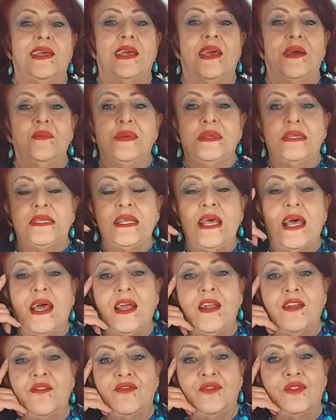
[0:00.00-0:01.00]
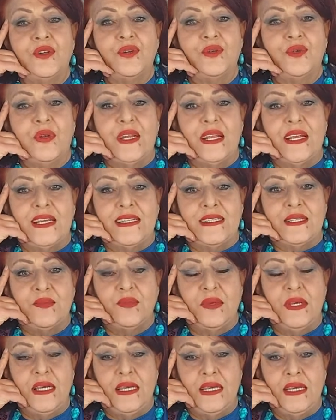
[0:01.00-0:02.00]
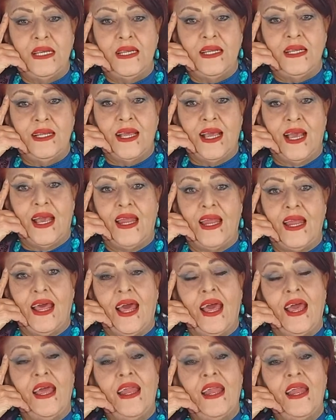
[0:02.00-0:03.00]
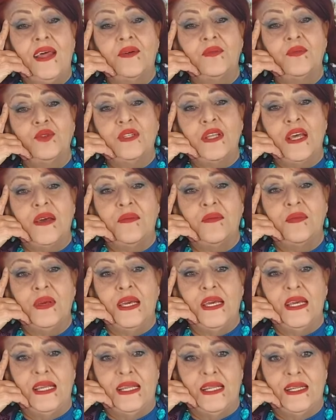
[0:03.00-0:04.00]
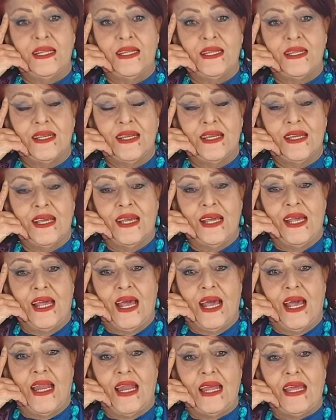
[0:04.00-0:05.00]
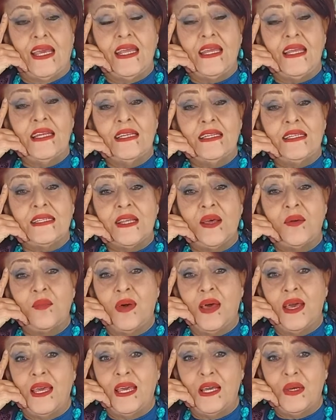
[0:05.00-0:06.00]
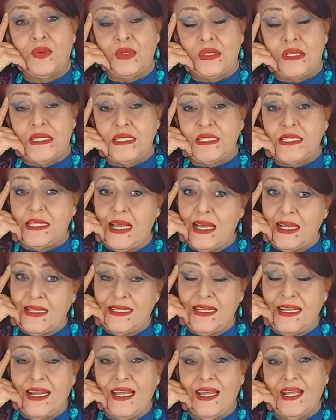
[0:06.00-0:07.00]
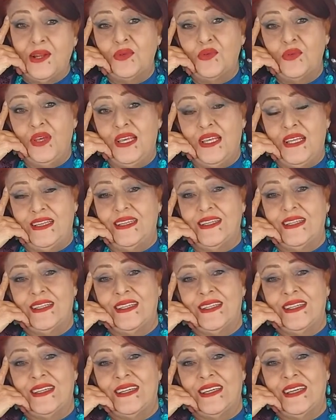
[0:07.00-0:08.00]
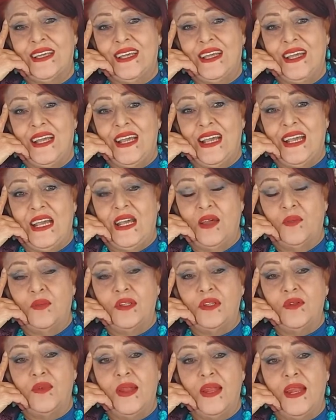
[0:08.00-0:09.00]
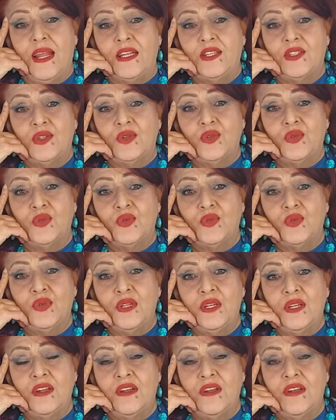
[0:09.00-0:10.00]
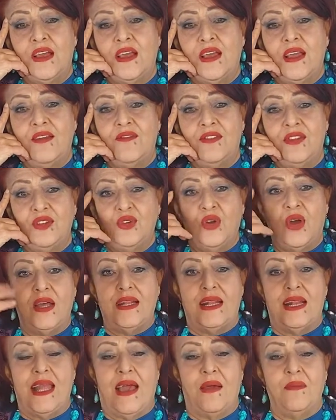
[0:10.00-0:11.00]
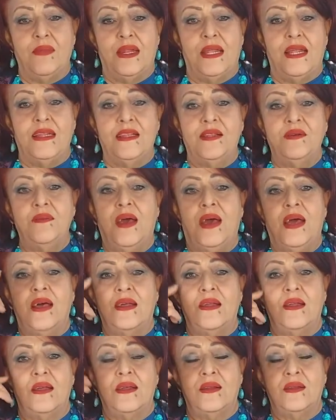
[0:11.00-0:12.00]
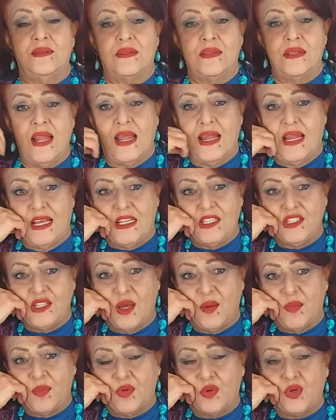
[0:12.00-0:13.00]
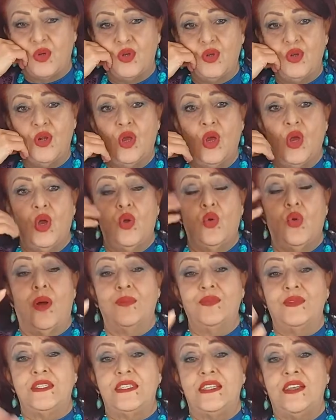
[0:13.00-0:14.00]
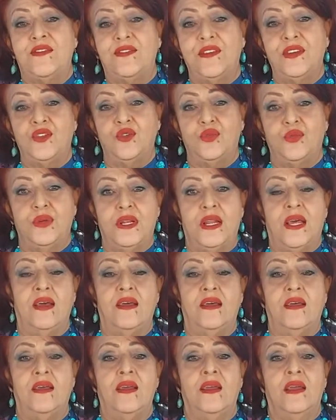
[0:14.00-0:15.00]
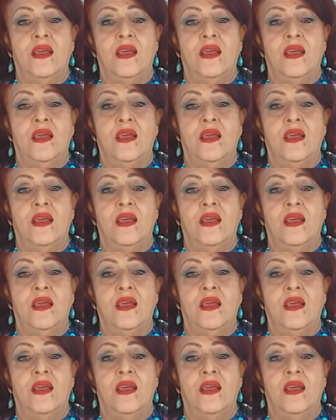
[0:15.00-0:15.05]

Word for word: يا مساء الفل والياسمين على أحلى متابعين على كل الصبايا والستات الحلوين بتمنى تكون الفيديوهات اللي عم نقدمها تنال إعجابكم وعم تستفيدوا منها